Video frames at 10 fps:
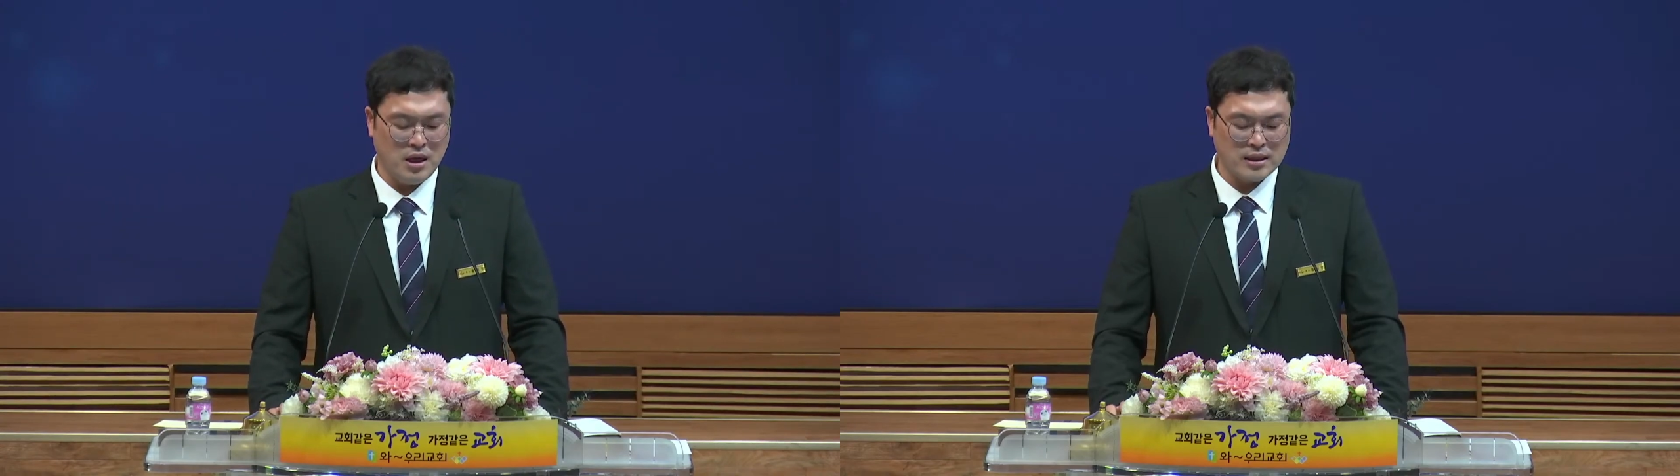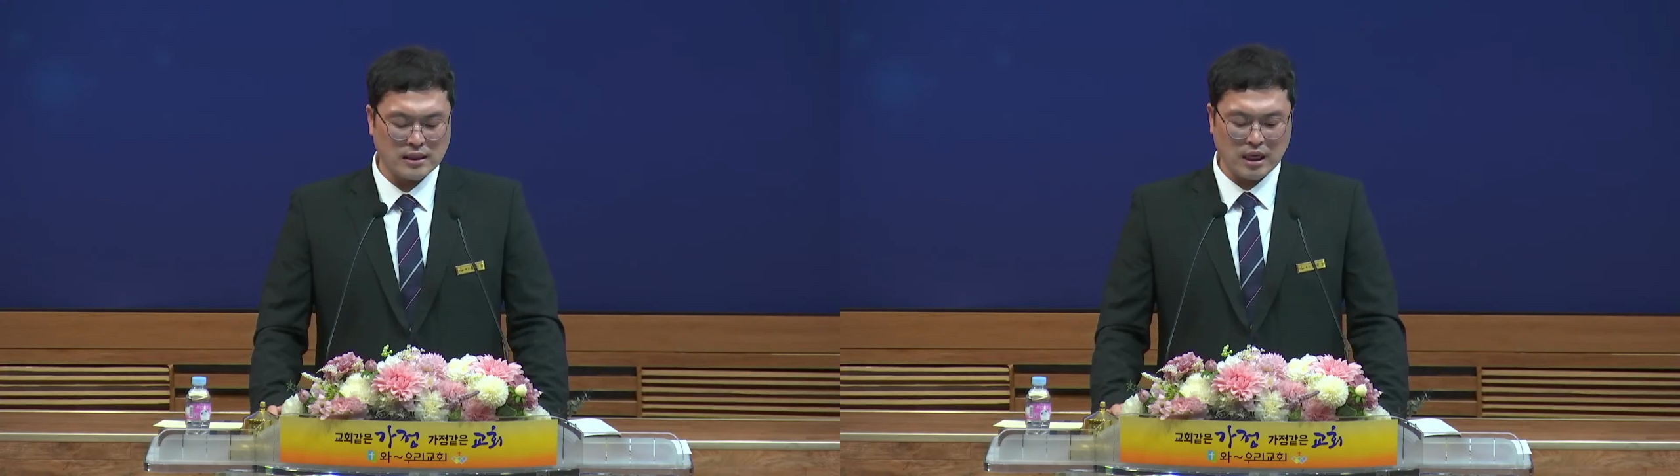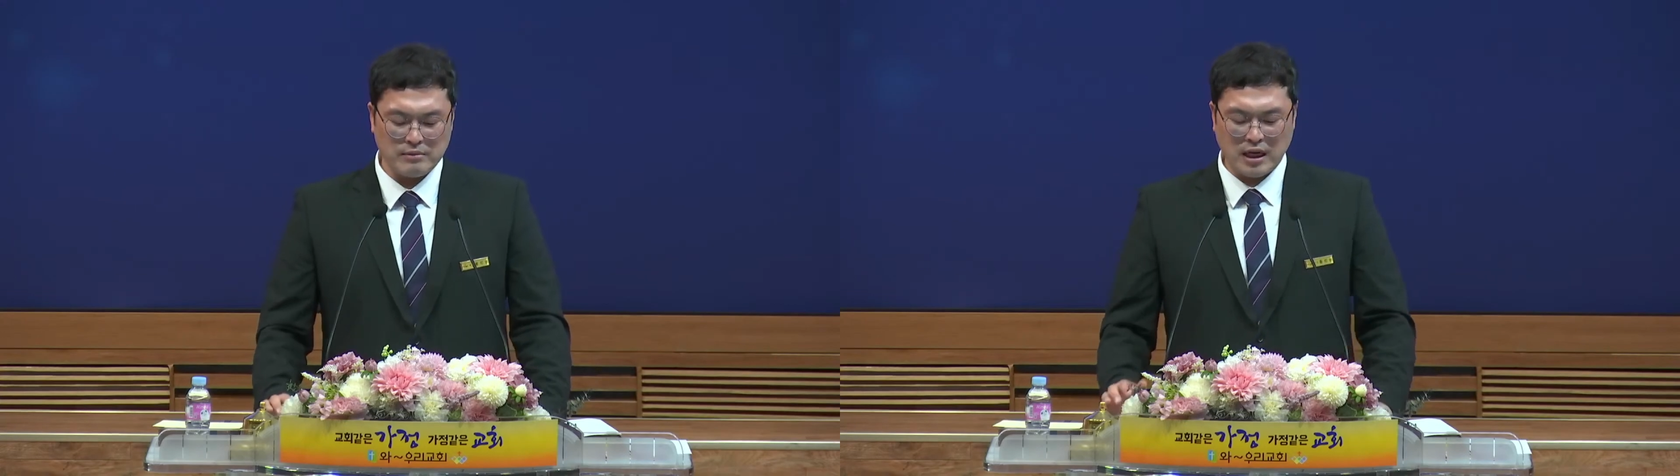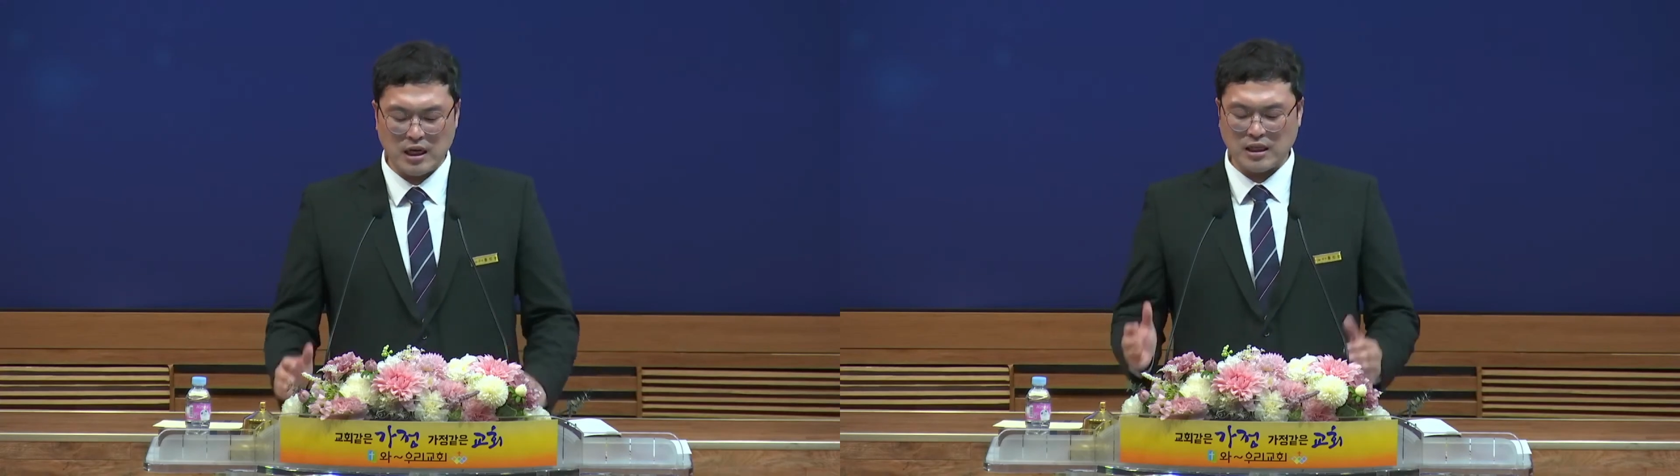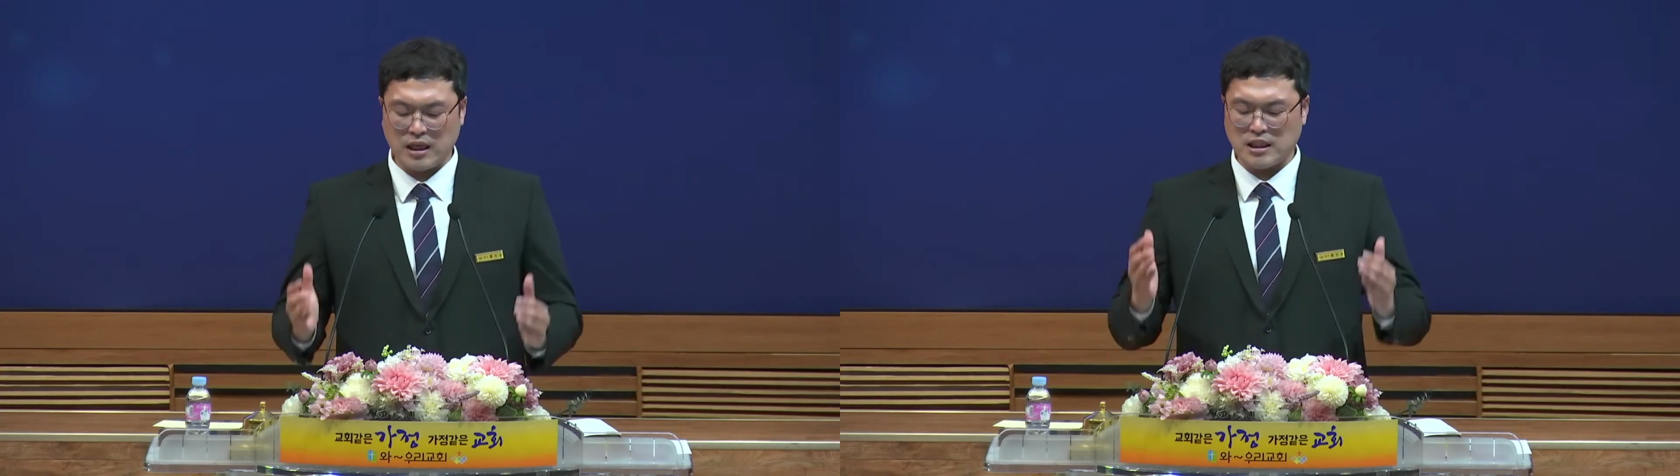내 삶을
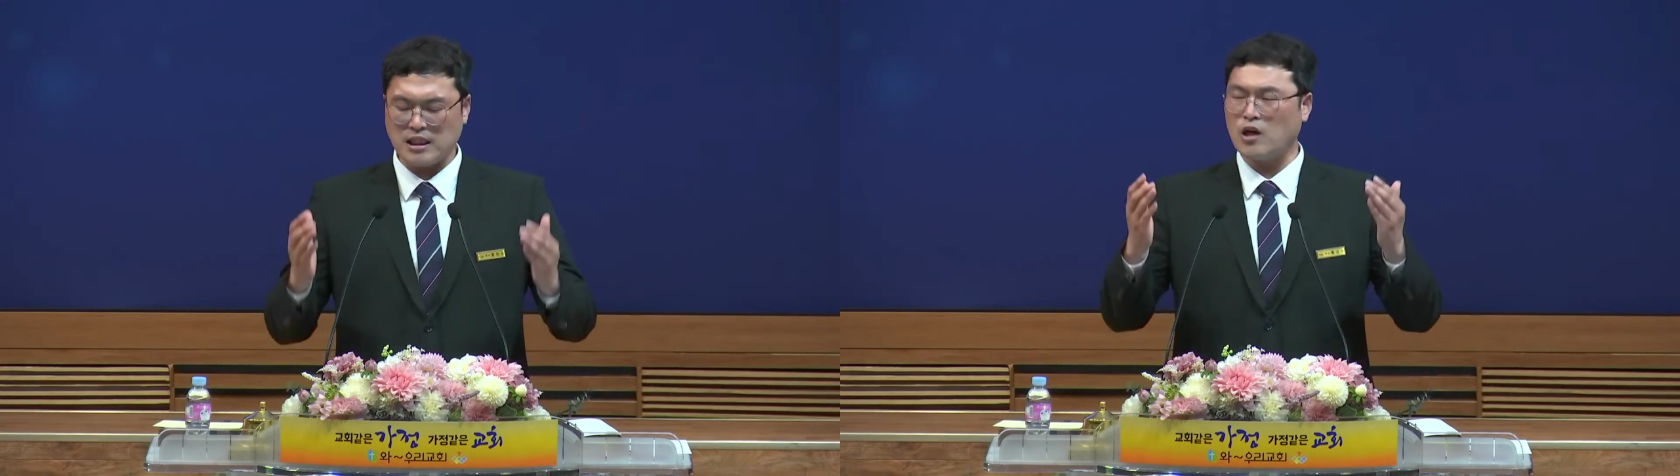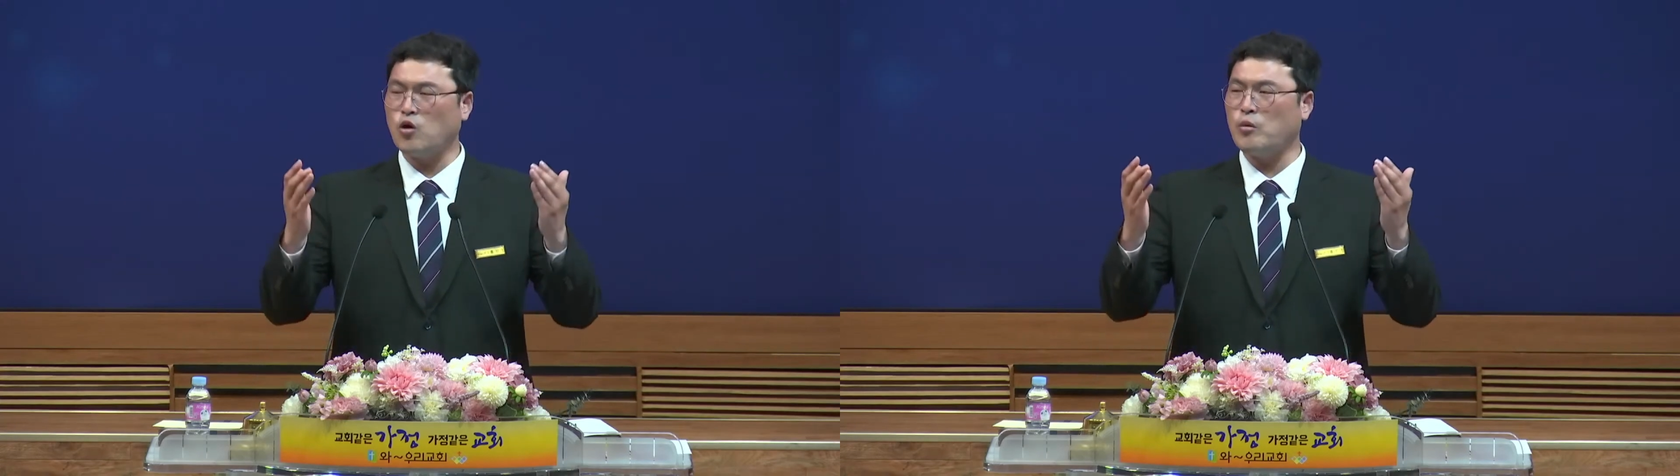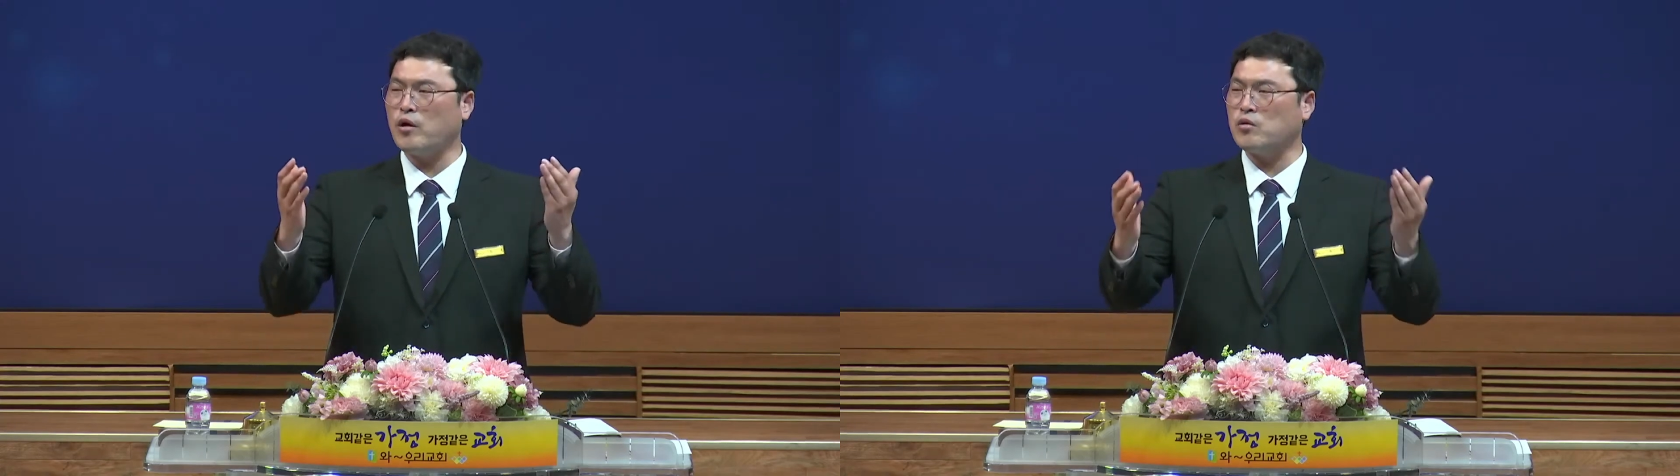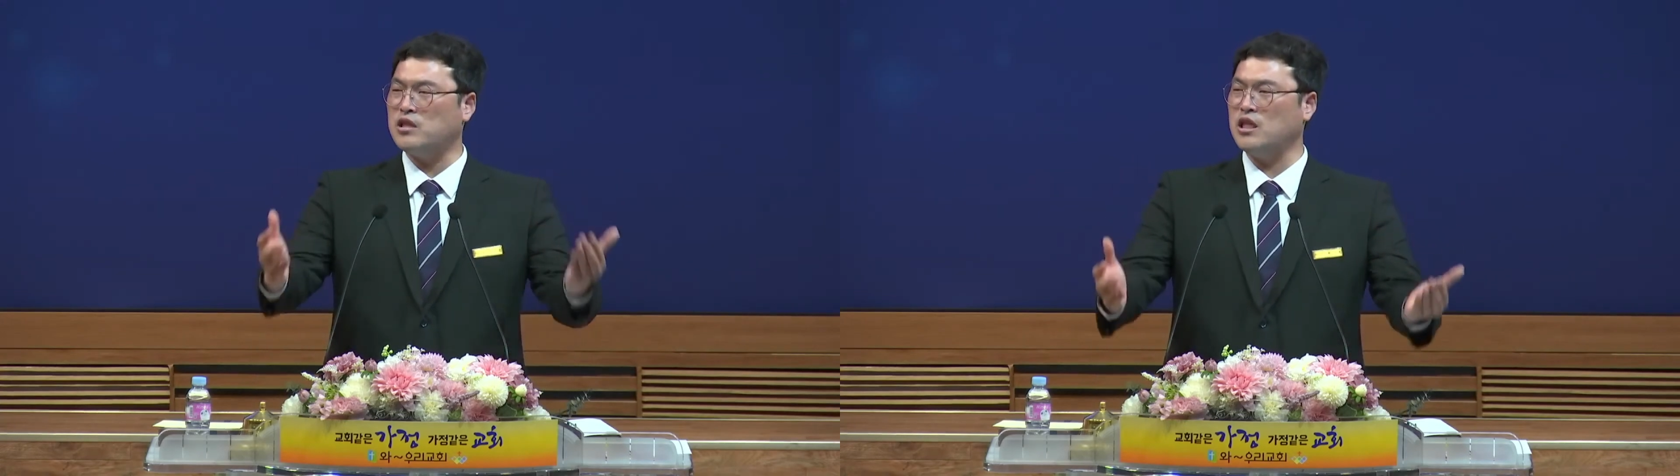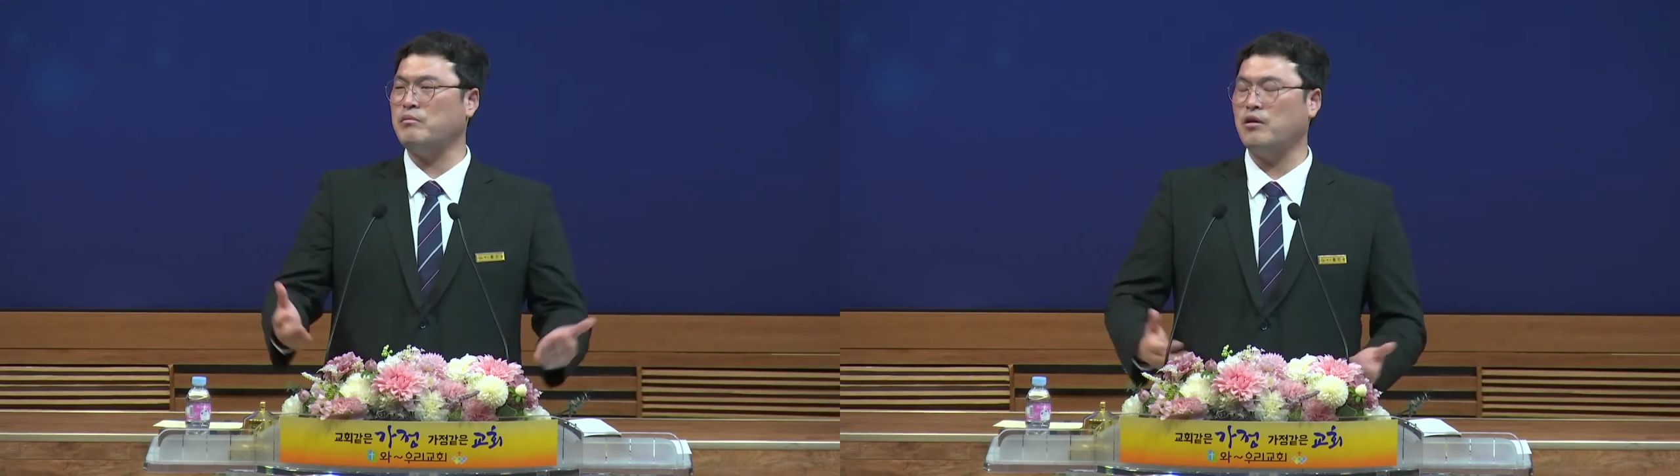하나님께 신앙 고백으로
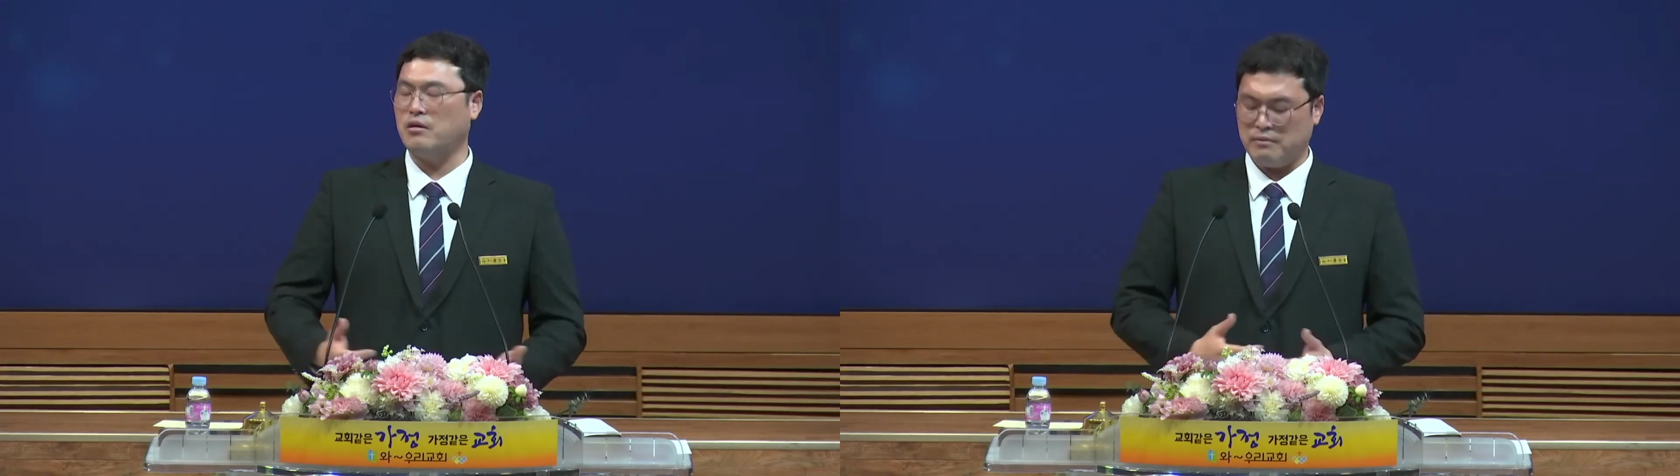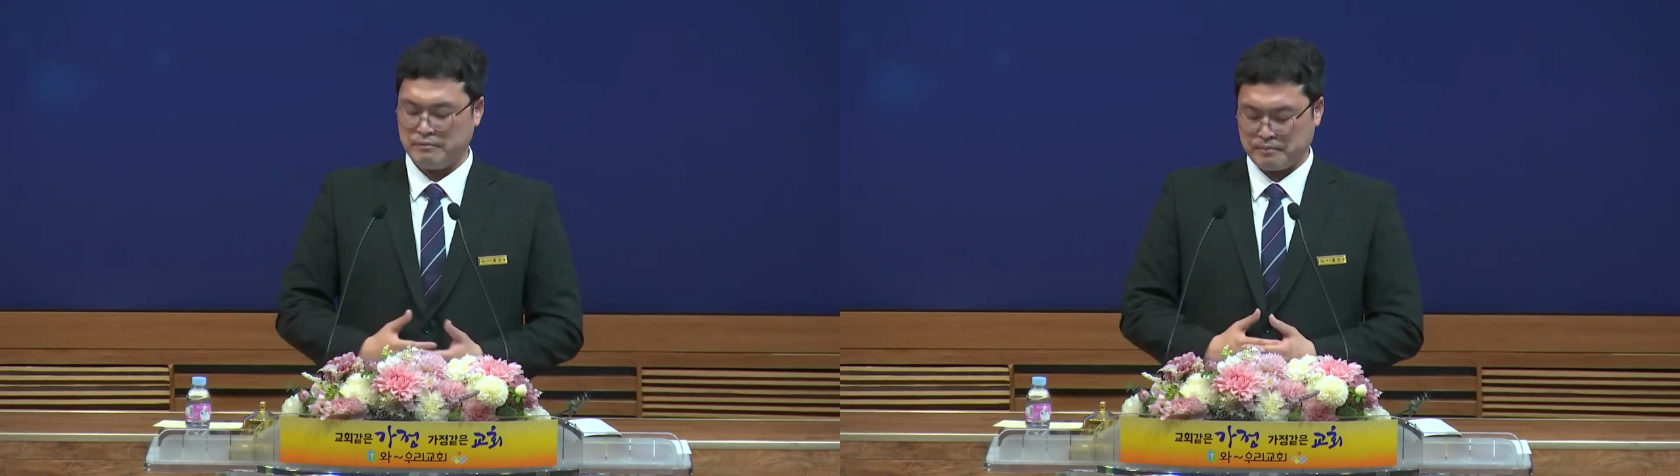드리며